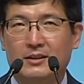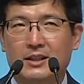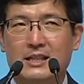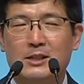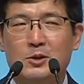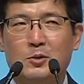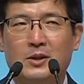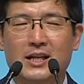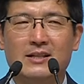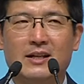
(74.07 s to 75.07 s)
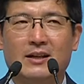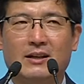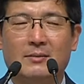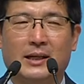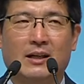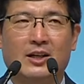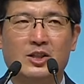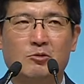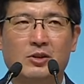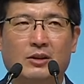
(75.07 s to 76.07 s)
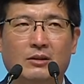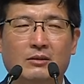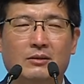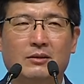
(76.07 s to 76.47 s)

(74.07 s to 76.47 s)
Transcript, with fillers: 기초 대세량이 많아가지고요